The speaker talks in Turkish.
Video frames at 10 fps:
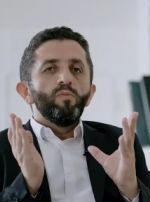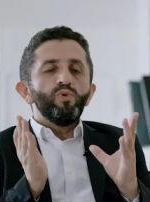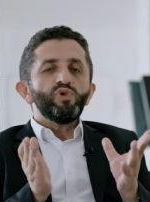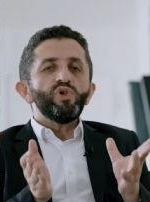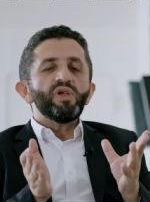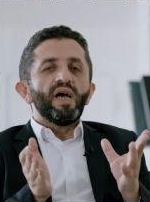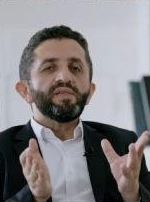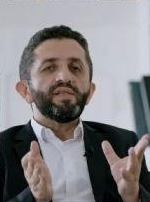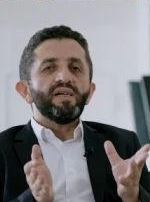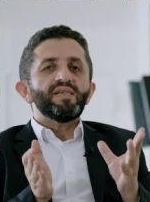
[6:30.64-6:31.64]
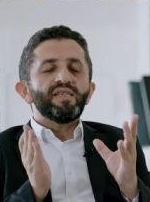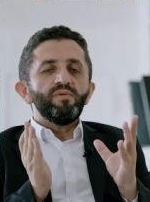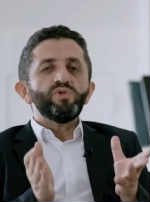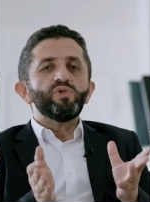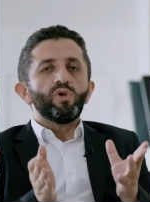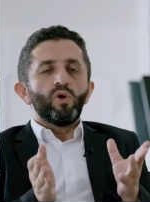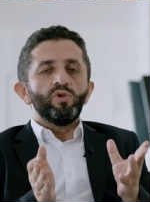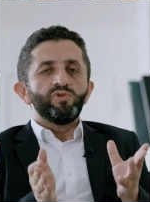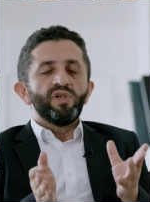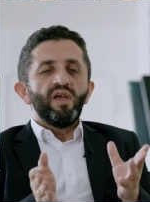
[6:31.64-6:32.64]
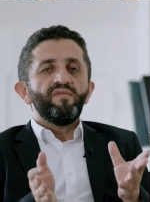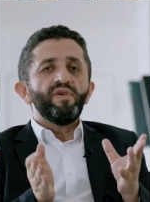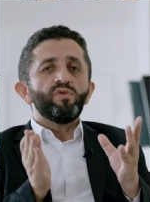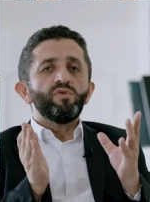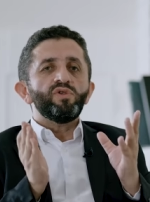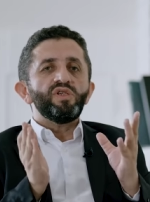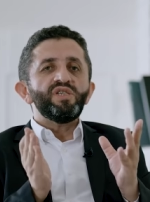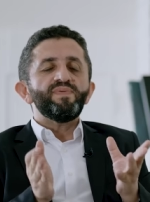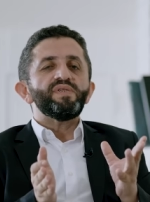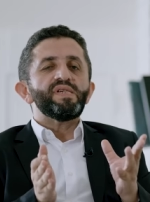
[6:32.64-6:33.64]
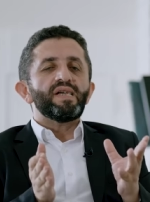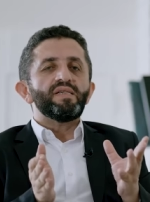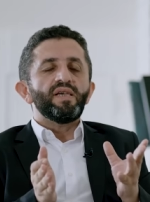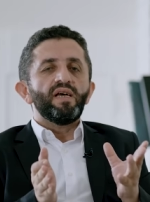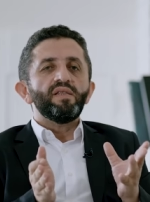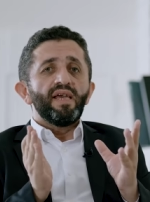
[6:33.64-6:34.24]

Bu suikastten kısa bir süre önce FETÖ'nün İsveç'e kaçan